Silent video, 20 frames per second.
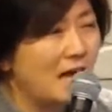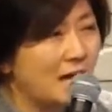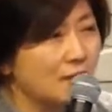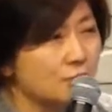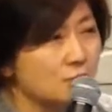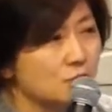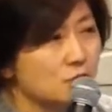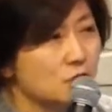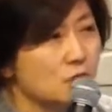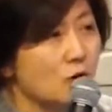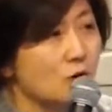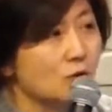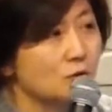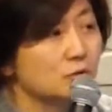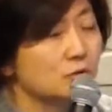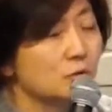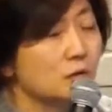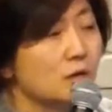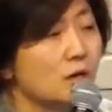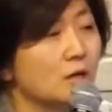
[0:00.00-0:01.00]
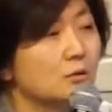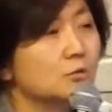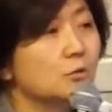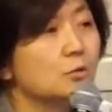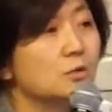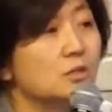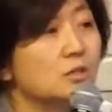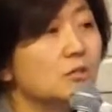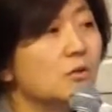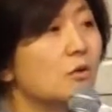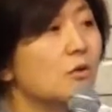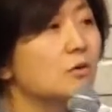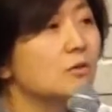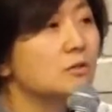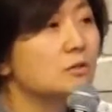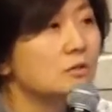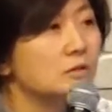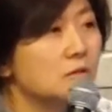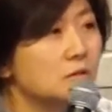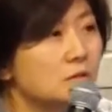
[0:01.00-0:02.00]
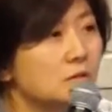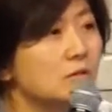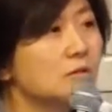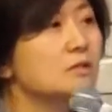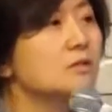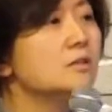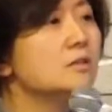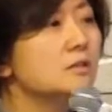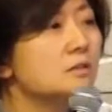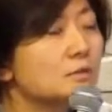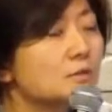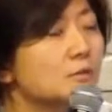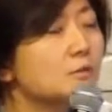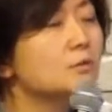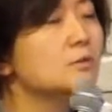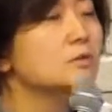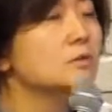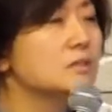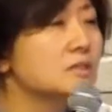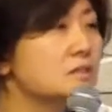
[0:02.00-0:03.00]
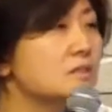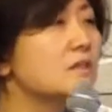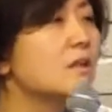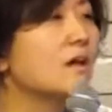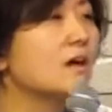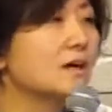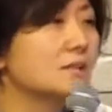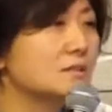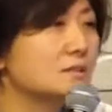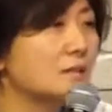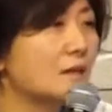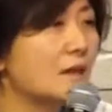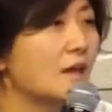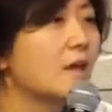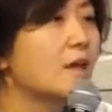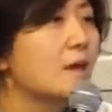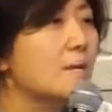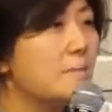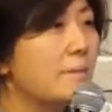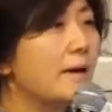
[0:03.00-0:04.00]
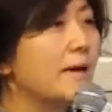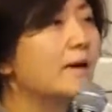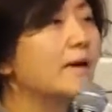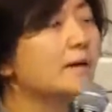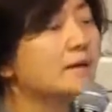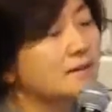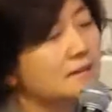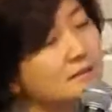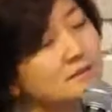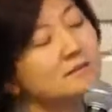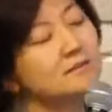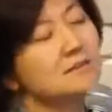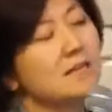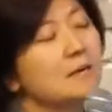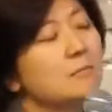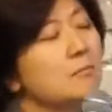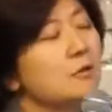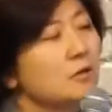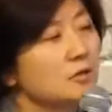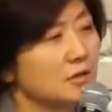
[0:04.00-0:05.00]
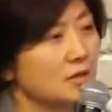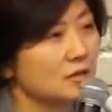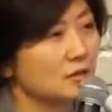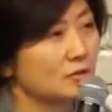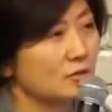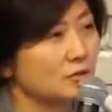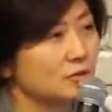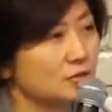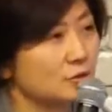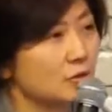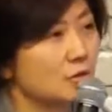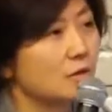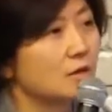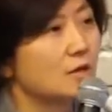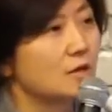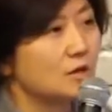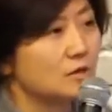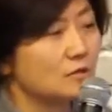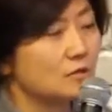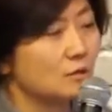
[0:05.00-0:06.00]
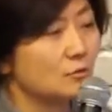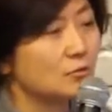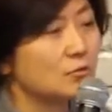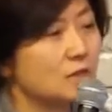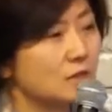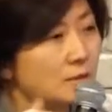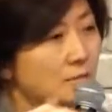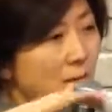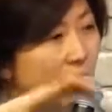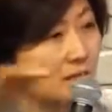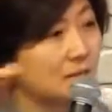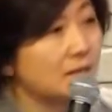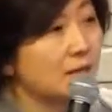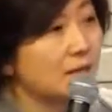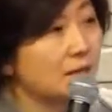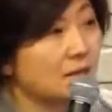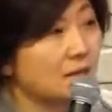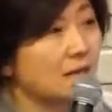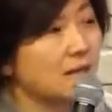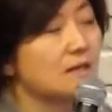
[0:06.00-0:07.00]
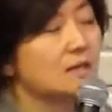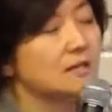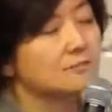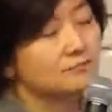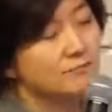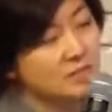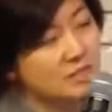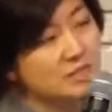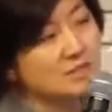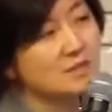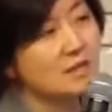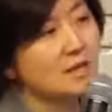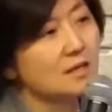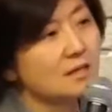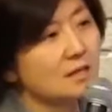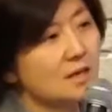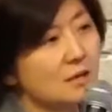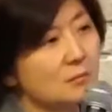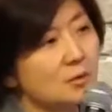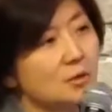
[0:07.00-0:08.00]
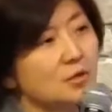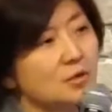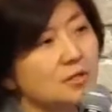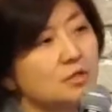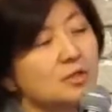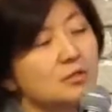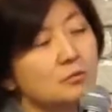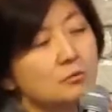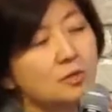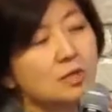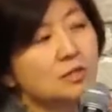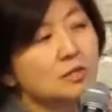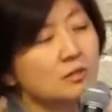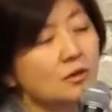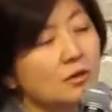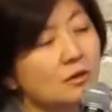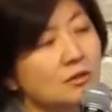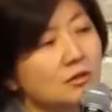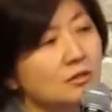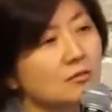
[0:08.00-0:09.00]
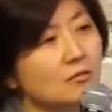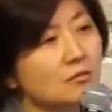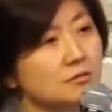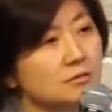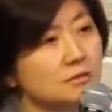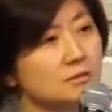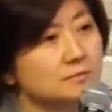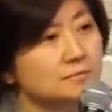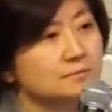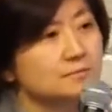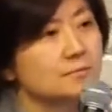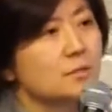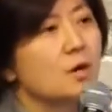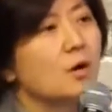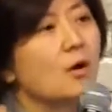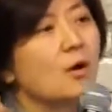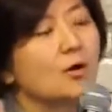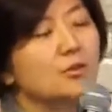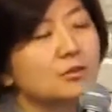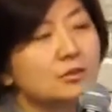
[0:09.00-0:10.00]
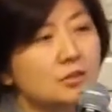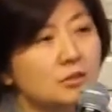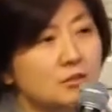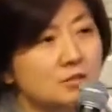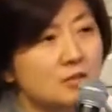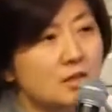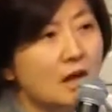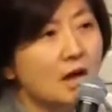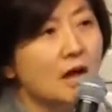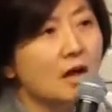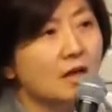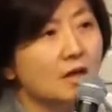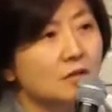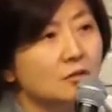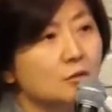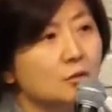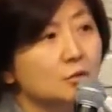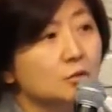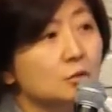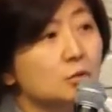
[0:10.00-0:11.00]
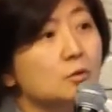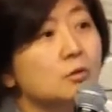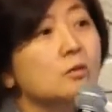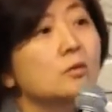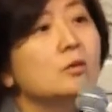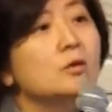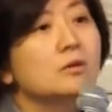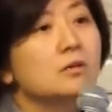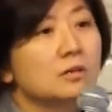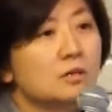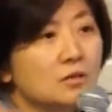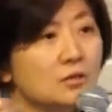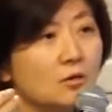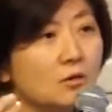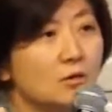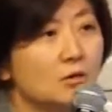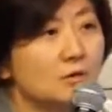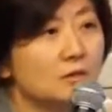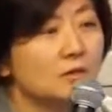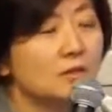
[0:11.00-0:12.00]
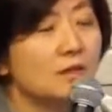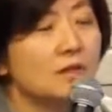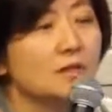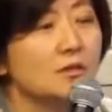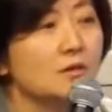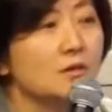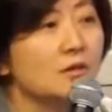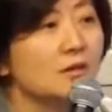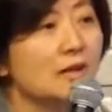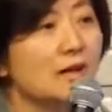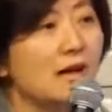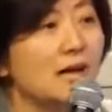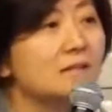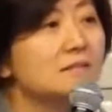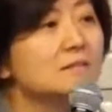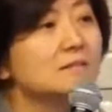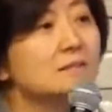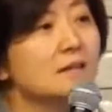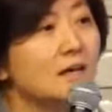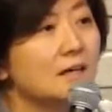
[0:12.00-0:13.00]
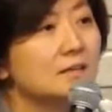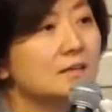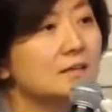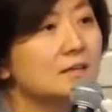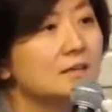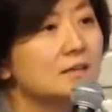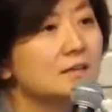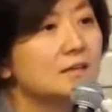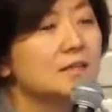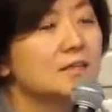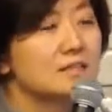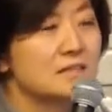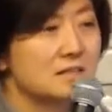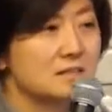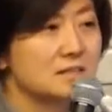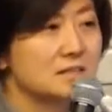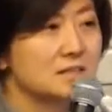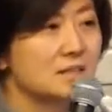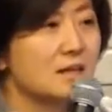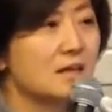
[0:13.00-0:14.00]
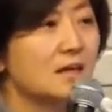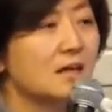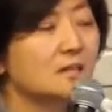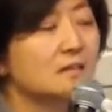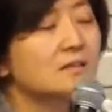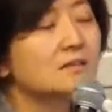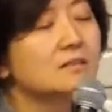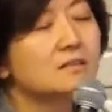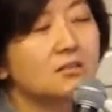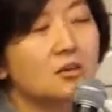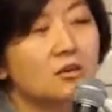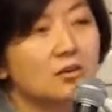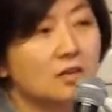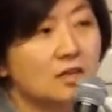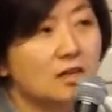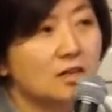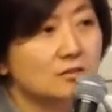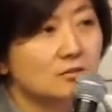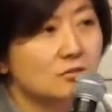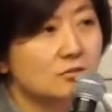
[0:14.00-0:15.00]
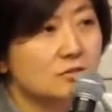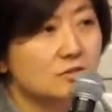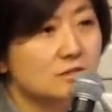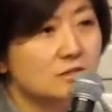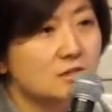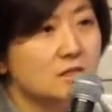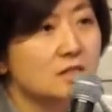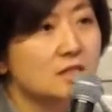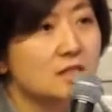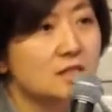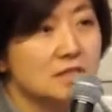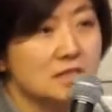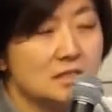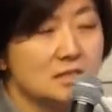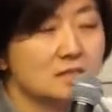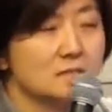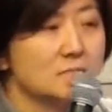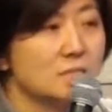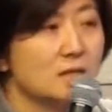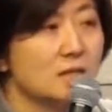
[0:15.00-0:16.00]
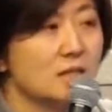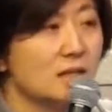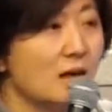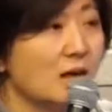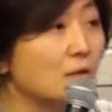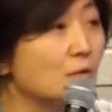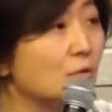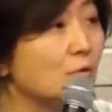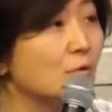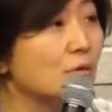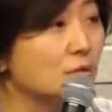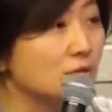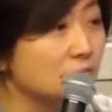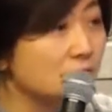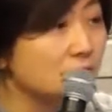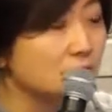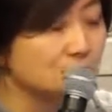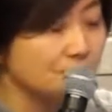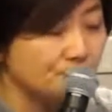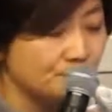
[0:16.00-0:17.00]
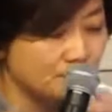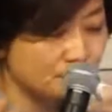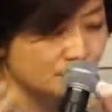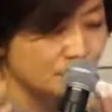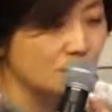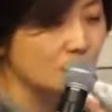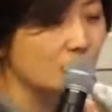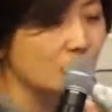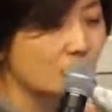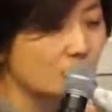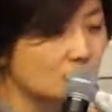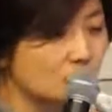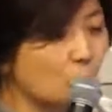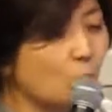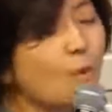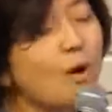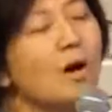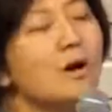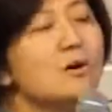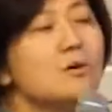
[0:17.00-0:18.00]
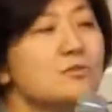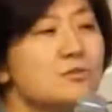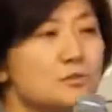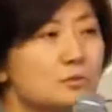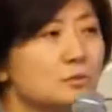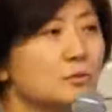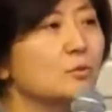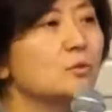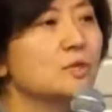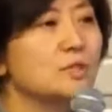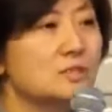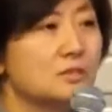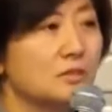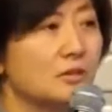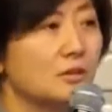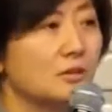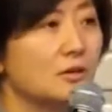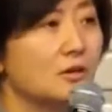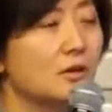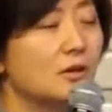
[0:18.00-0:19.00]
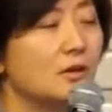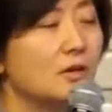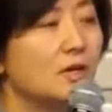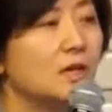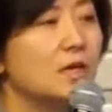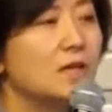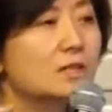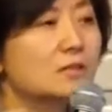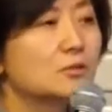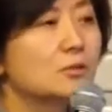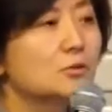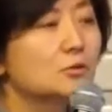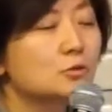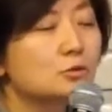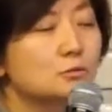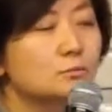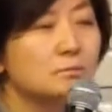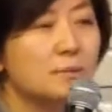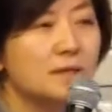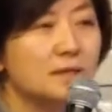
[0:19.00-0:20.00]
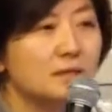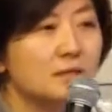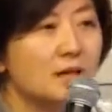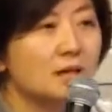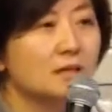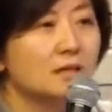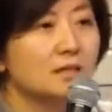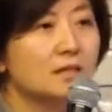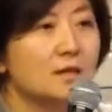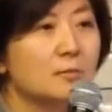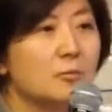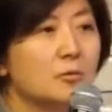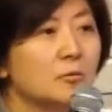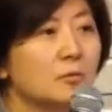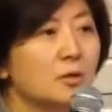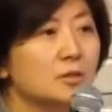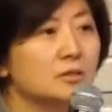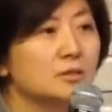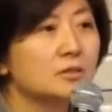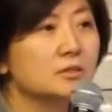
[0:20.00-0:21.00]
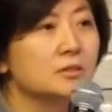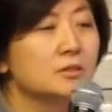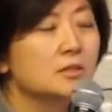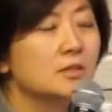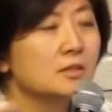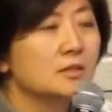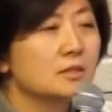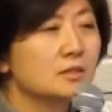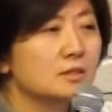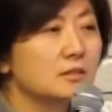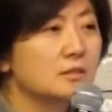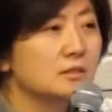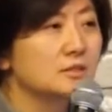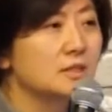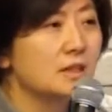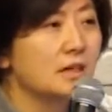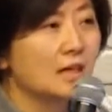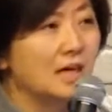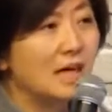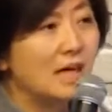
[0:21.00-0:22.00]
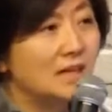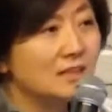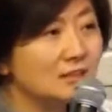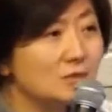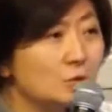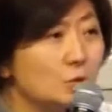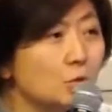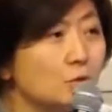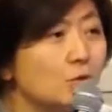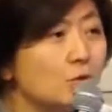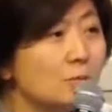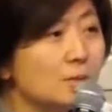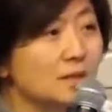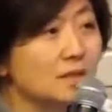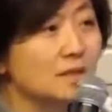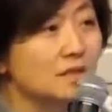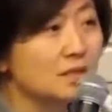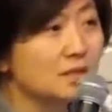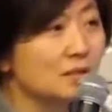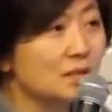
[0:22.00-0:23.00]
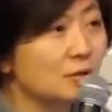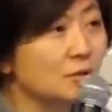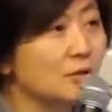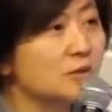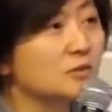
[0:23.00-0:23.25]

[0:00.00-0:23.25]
아주 적더라도 이거를 끌고 진행하는 게 배의 큰 사명이라는 거죠. 그래서 우리 바다가 인생이라면 이 위에 떠 있는 거는 어떤 상황에서도 이거를 해결 가능한 자신의 능력이라든지 자신만이 갖고 있는 노하우일 수도 있어요. 그래서 투 펜타클에 보면은 그 제가 카드 돌려막기라고